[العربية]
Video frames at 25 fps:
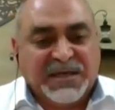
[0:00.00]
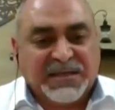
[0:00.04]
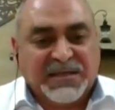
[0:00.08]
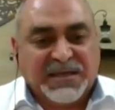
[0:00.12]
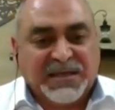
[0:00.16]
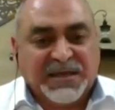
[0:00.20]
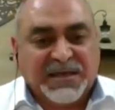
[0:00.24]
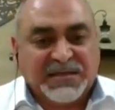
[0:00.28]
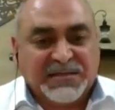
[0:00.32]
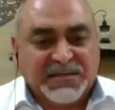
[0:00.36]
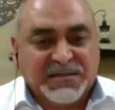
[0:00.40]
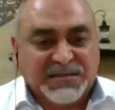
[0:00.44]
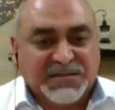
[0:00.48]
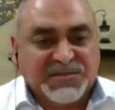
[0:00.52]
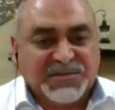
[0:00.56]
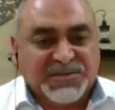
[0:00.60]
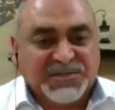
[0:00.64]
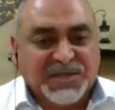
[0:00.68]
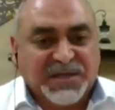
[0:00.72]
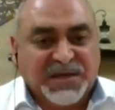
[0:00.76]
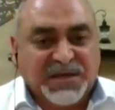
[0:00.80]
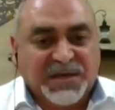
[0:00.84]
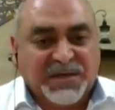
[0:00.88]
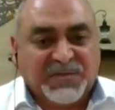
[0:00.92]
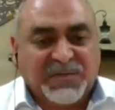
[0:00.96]
هذا العدد إن
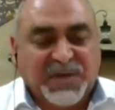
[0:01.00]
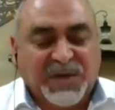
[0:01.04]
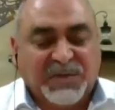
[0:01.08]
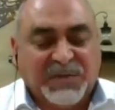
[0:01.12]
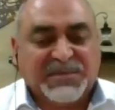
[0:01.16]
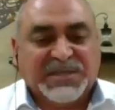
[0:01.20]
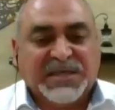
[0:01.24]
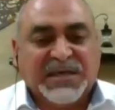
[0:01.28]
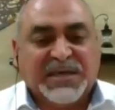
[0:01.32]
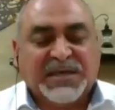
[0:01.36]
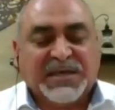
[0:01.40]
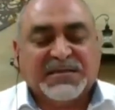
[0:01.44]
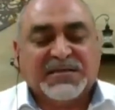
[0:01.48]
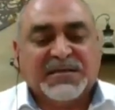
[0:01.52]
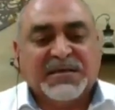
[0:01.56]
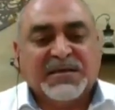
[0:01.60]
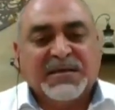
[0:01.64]
شاء الله مع بداية